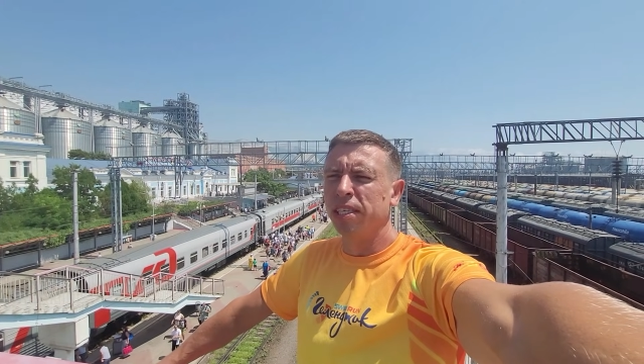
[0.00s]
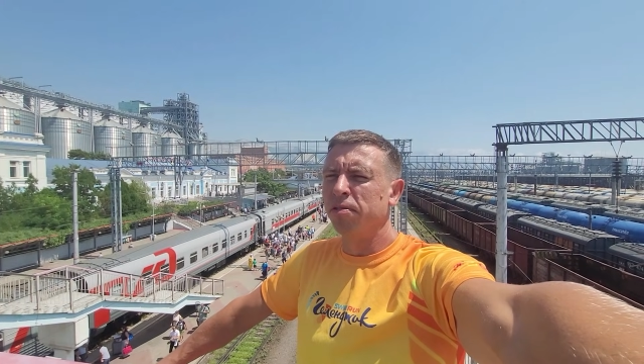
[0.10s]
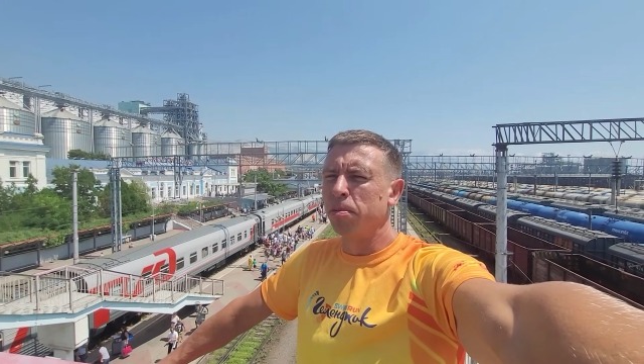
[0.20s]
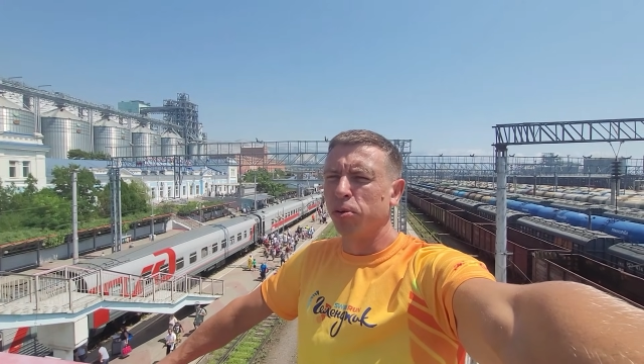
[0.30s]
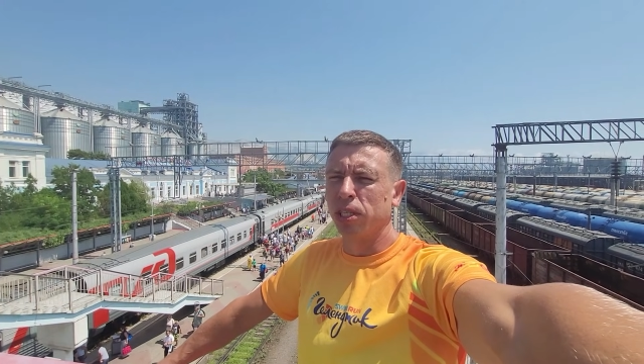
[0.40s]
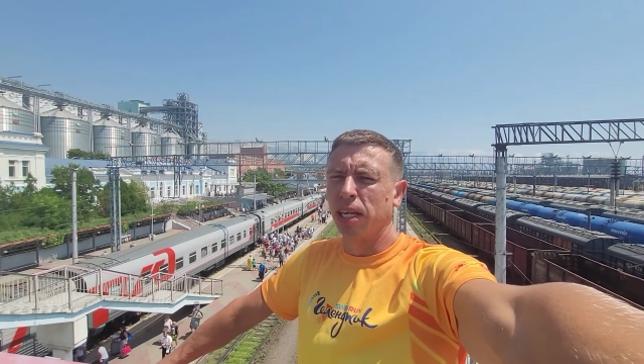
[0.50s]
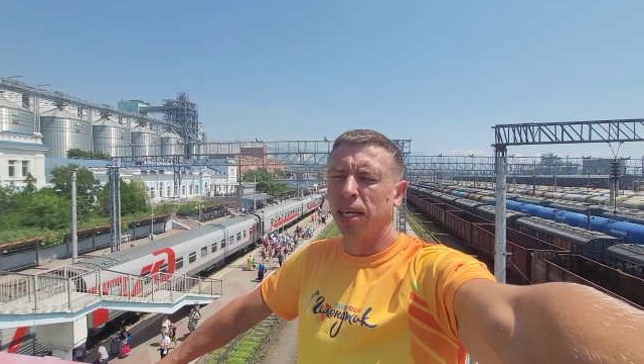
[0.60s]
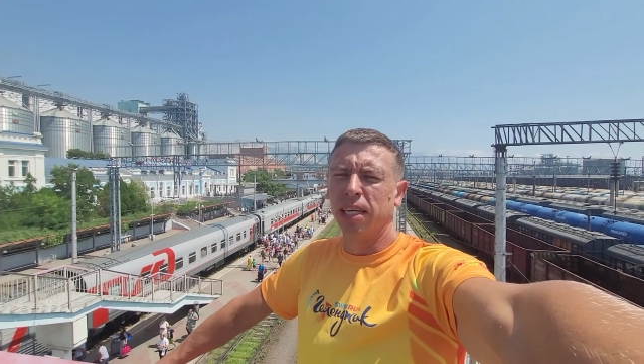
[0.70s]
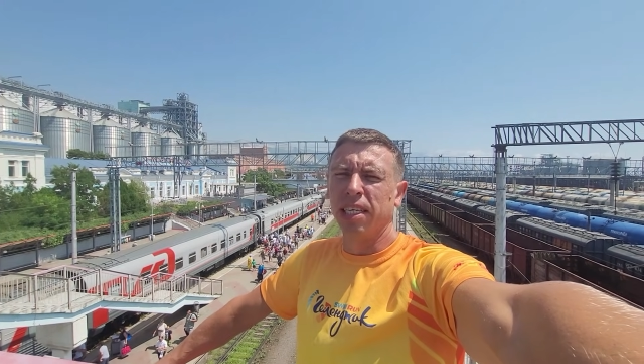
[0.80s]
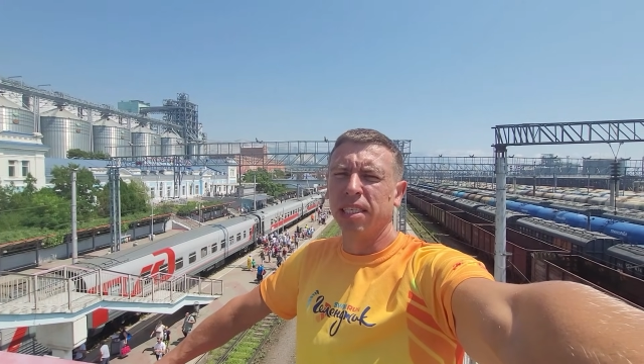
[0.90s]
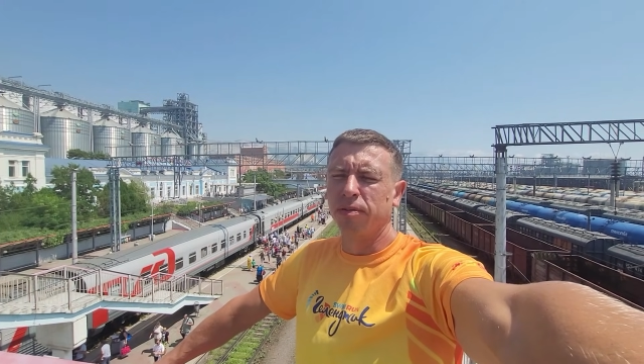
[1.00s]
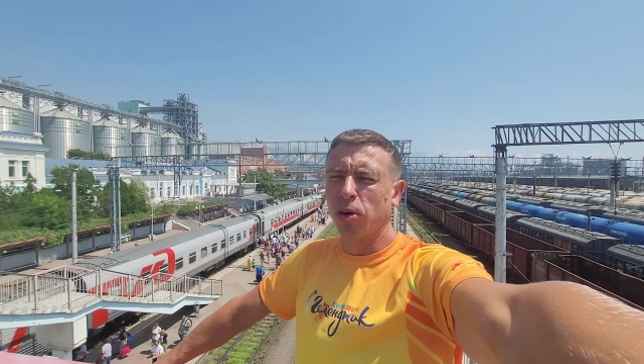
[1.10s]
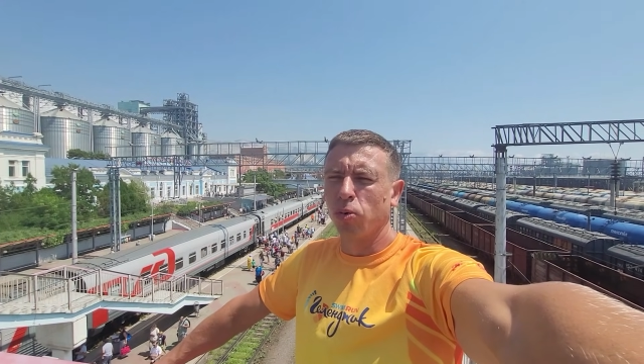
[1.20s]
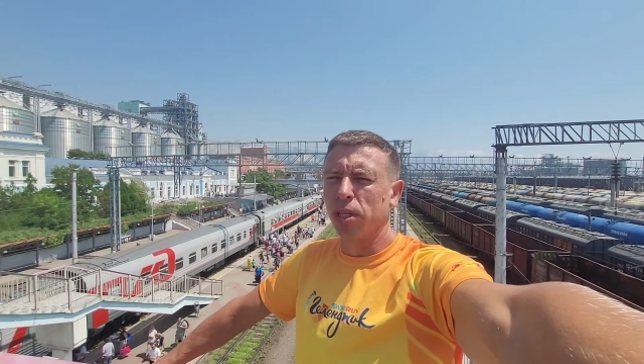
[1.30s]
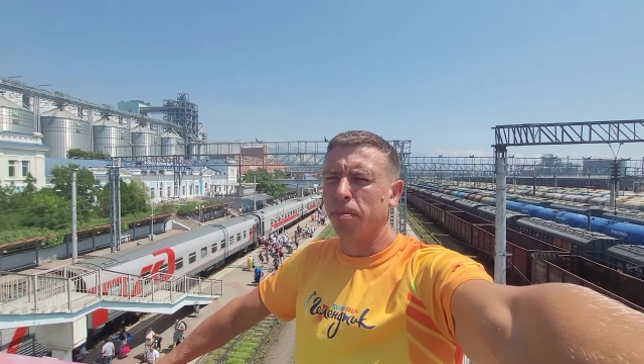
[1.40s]
не выпустили из
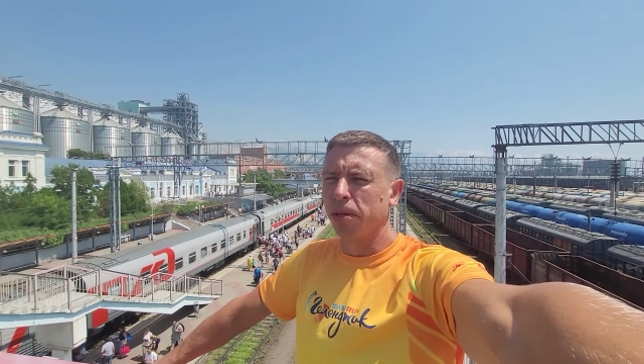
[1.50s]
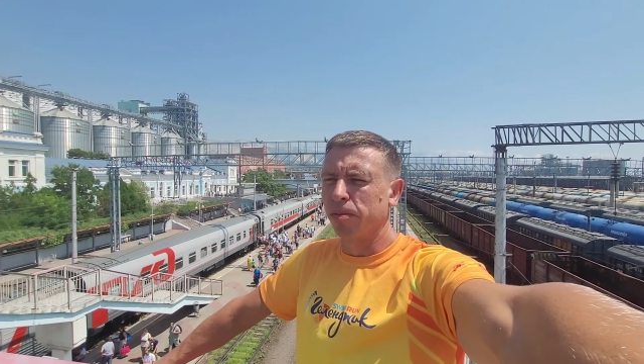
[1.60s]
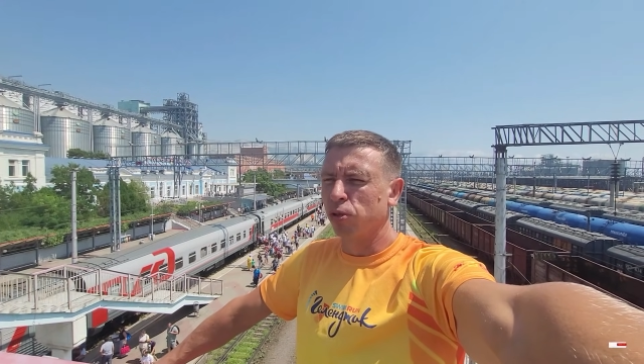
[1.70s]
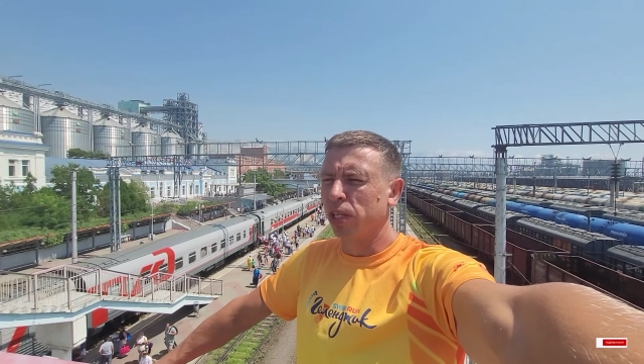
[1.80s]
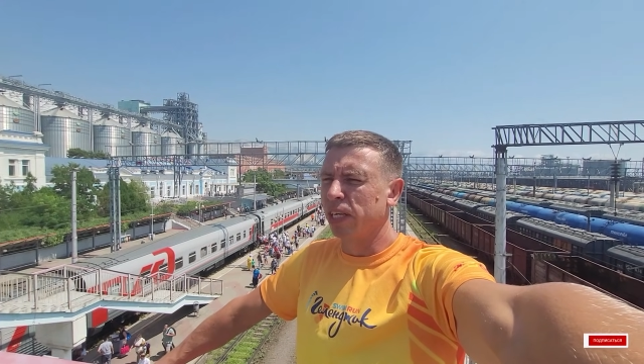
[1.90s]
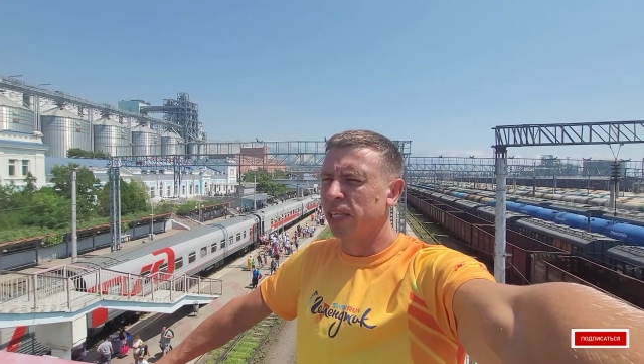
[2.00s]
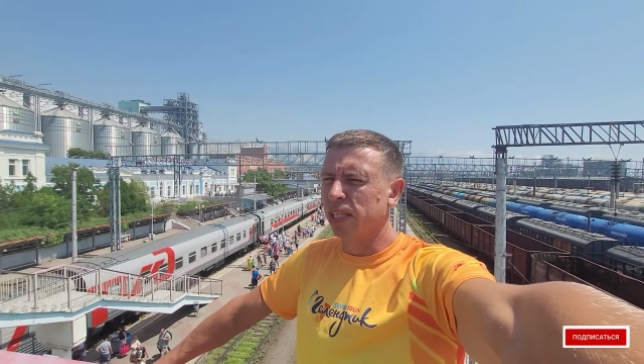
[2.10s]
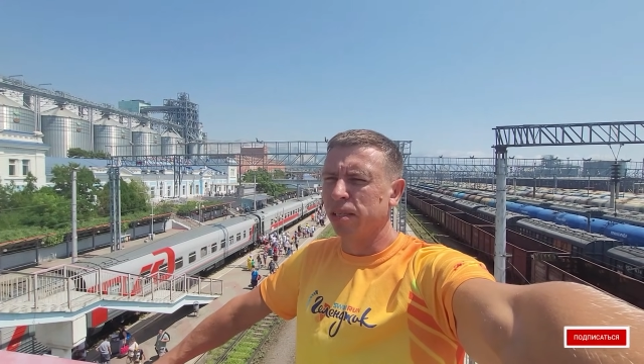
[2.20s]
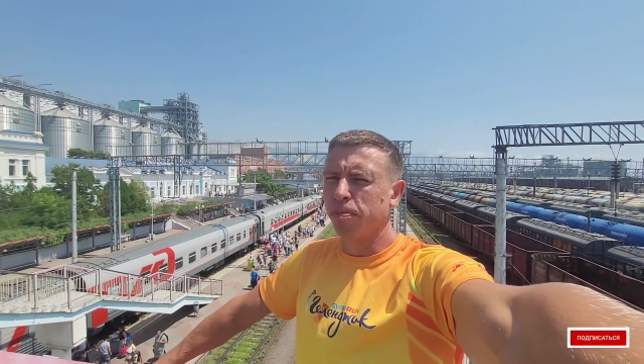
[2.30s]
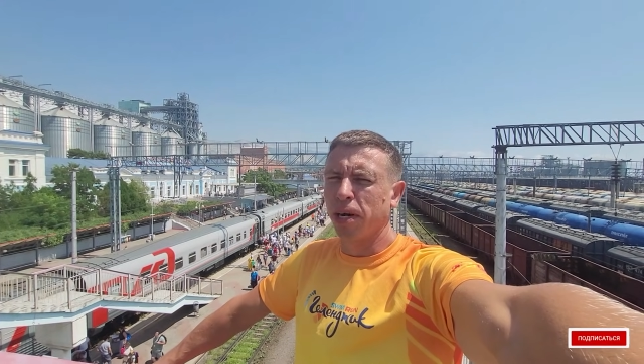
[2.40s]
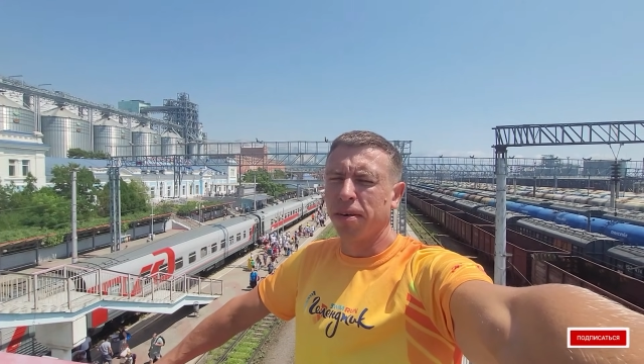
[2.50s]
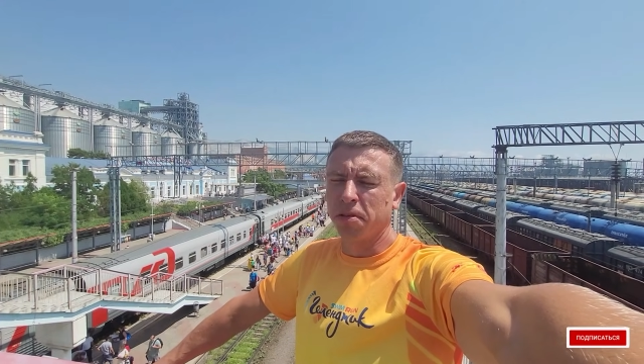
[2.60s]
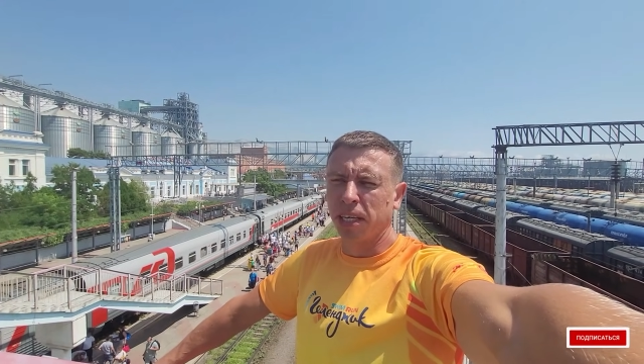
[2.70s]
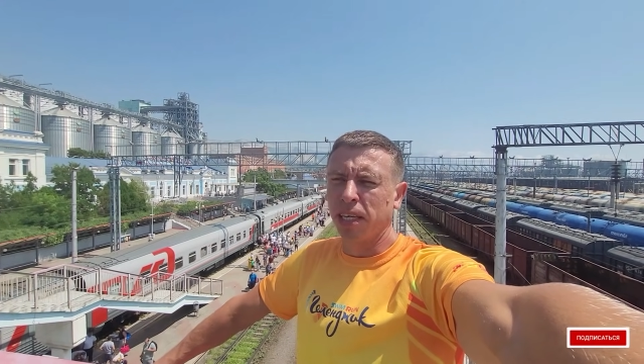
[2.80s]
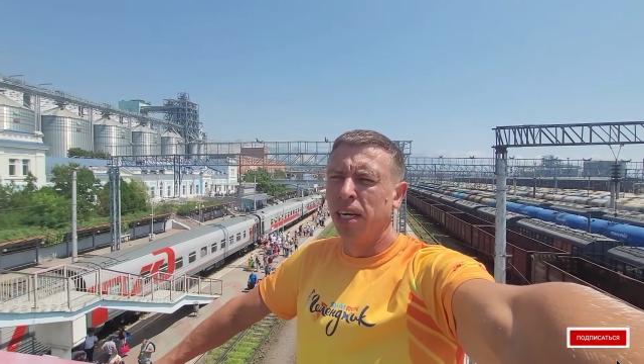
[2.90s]
вагона, потому что нет
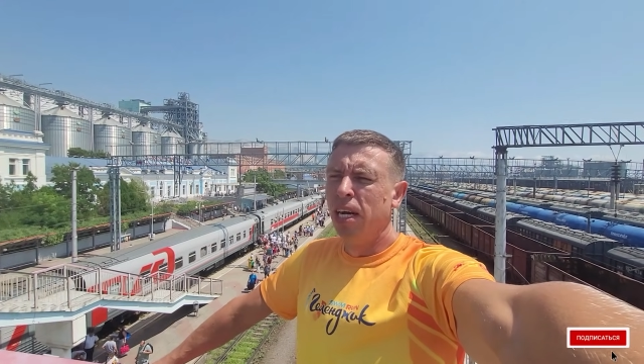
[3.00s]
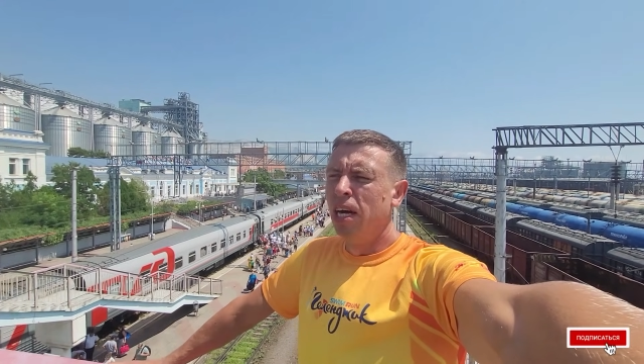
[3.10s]
справки